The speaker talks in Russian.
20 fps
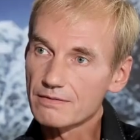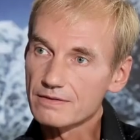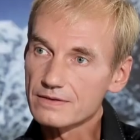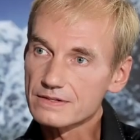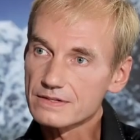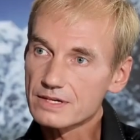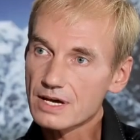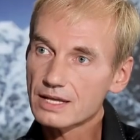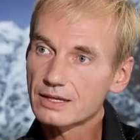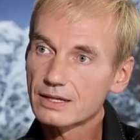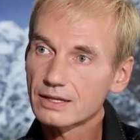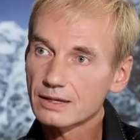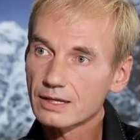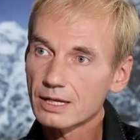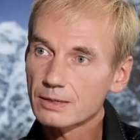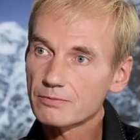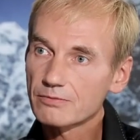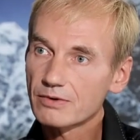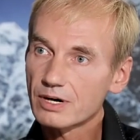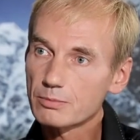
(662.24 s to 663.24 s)
в
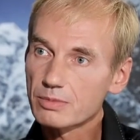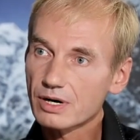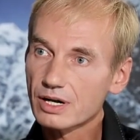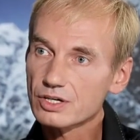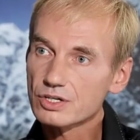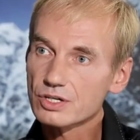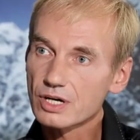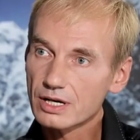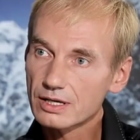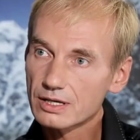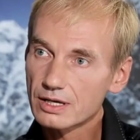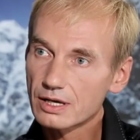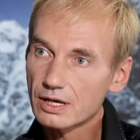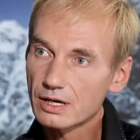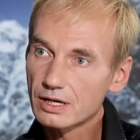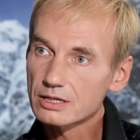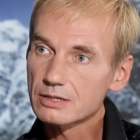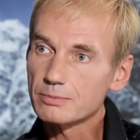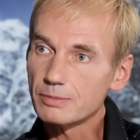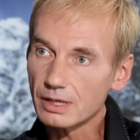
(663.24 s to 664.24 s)
заданном воображении
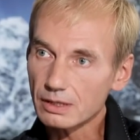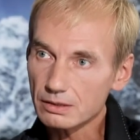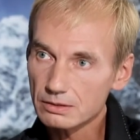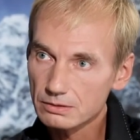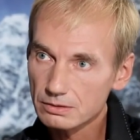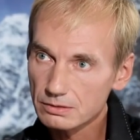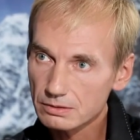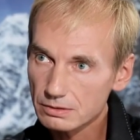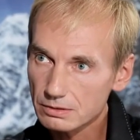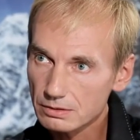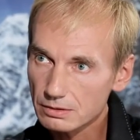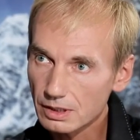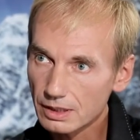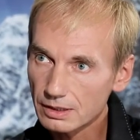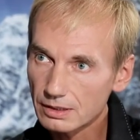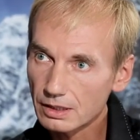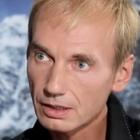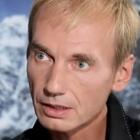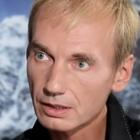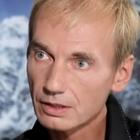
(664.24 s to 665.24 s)
ритме.
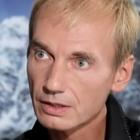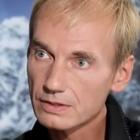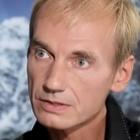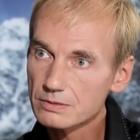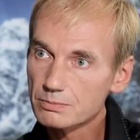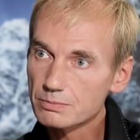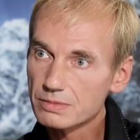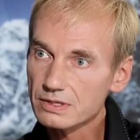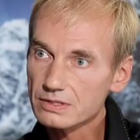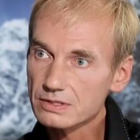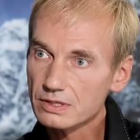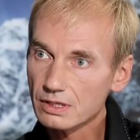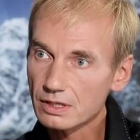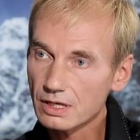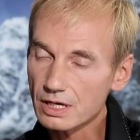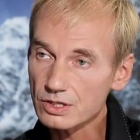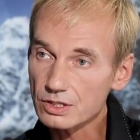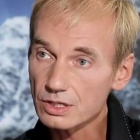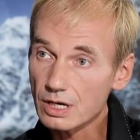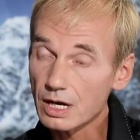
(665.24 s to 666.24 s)
Это и есть
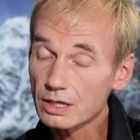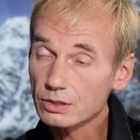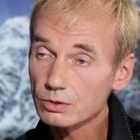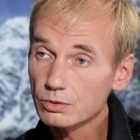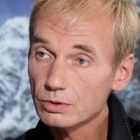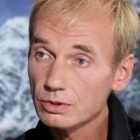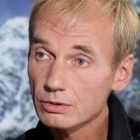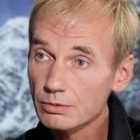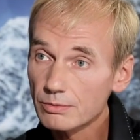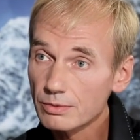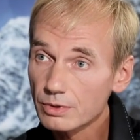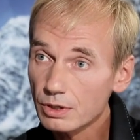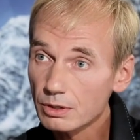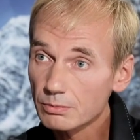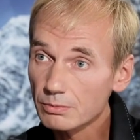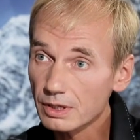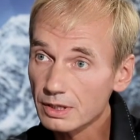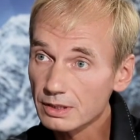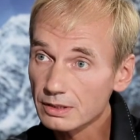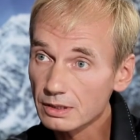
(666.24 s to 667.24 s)
персонаж. Откуда мы
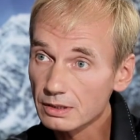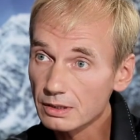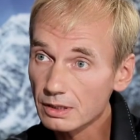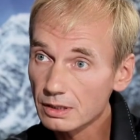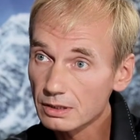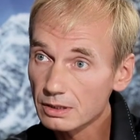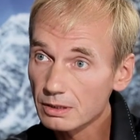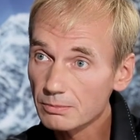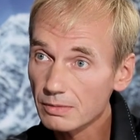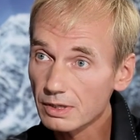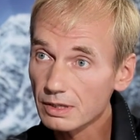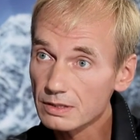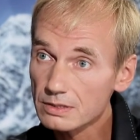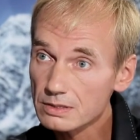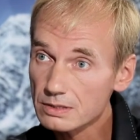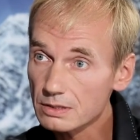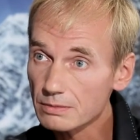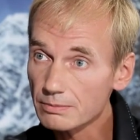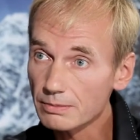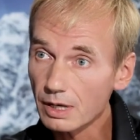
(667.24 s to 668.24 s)
берем этот ритм
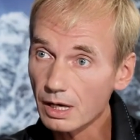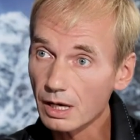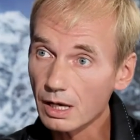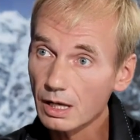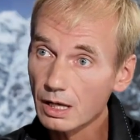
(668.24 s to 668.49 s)
из себя?